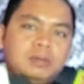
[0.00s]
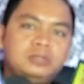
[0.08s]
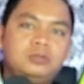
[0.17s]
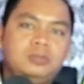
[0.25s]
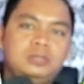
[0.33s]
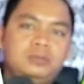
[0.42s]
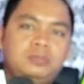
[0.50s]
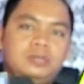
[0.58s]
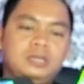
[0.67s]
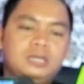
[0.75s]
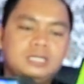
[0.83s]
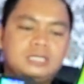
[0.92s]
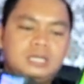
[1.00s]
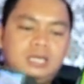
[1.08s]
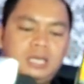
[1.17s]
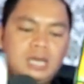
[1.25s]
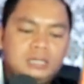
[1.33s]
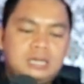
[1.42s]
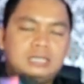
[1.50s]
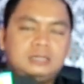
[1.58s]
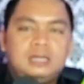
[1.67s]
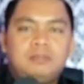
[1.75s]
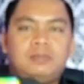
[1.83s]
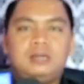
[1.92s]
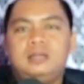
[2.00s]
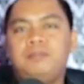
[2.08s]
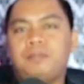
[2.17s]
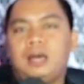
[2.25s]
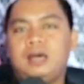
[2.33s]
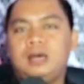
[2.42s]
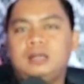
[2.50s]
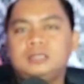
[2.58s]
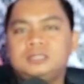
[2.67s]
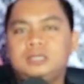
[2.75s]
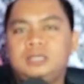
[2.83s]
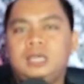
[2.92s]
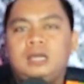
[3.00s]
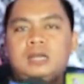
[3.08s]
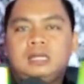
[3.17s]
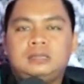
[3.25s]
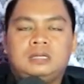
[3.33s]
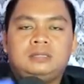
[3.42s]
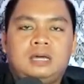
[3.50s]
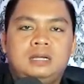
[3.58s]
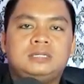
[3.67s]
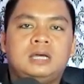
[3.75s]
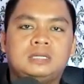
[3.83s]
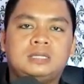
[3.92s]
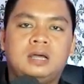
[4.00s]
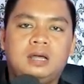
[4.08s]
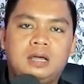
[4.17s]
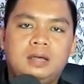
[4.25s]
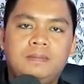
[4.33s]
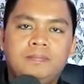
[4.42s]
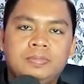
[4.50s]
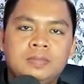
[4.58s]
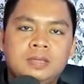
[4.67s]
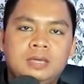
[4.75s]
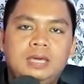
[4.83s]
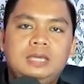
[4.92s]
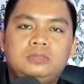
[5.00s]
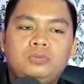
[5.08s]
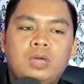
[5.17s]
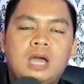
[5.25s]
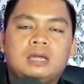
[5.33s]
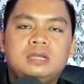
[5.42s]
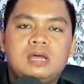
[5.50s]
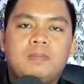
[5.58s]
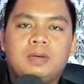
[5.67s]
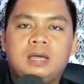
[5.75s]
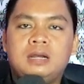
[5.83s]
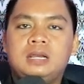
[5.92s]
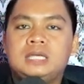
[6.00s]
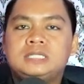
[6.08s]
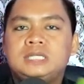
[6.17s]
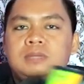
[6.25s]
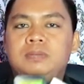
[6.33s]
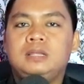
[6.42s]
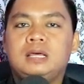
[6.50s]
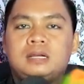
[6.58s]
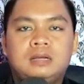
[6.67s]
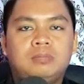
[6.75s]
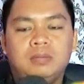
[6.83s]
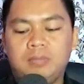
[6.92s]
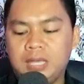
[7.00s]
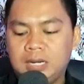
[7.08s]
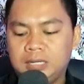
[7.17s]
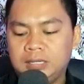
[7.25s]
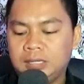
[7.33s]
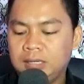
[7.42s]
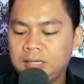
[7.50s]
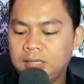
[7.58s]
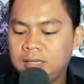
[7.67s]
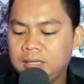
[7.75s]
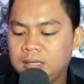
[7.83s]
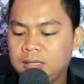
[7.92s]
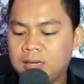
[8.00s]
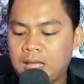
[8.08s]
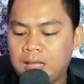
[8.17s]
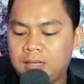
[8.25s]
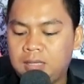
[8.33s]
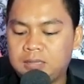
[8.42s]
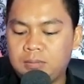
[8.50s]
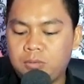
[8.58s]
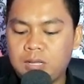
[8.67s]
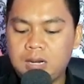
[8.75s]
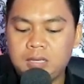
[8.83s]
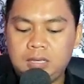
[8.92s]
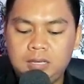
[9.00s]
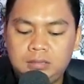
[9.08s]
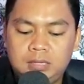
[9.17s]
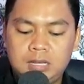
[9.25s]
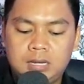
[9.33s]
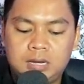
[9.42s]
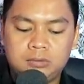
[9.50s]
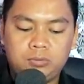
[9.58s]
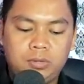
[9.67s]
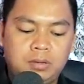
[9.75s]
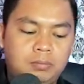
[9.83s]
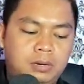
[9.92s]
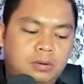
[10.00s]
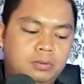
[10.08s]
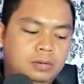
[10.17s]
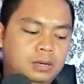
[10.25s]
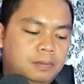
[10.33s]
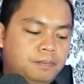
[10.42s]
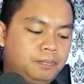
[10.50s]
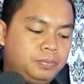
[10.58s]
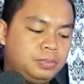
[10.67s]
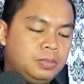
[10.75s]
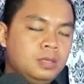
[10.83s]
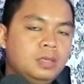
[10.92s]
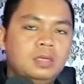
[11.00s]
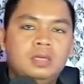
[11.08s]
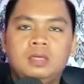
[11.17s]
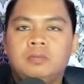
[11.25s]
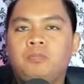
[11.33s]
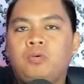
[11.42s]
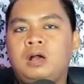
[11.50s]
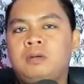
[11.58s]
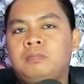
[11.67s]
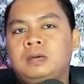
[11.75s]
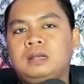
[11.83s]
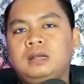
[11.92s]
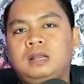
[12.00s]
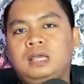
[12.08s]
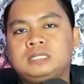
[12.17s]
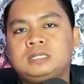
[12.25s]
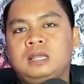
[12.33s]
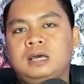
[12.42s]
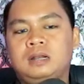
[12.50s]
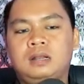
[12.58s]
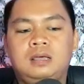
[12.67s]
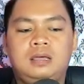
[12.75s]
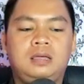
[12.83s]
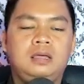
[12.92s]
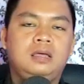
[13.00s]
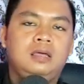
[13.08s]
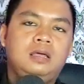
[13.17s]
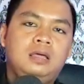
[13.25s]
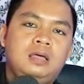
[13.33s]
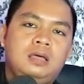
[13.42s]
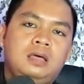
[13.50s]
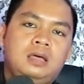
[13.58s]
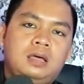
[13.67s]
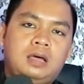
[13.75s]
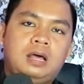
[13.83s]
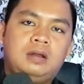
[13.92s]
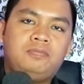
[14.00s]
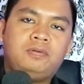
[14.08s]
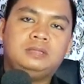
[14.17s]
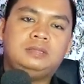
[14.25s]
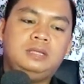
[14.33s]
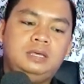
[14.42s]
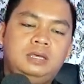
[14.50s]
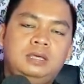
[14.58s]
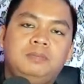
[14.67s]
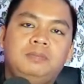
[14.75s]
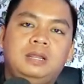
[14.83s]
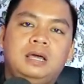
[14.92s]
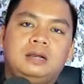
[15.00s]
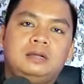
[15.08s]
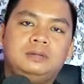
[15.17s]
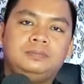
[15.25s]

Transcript: bertubi-tubi, rezeki yang datang berlimpah, rezeki yang datang tak disangka-sangka. Itu yang akan didapatkan Lesti Bilar dan BBL ini. Nah, kita buka lagi tiga kartu yang berikutnya. Muhammad Leslar Al-Fatih Bilar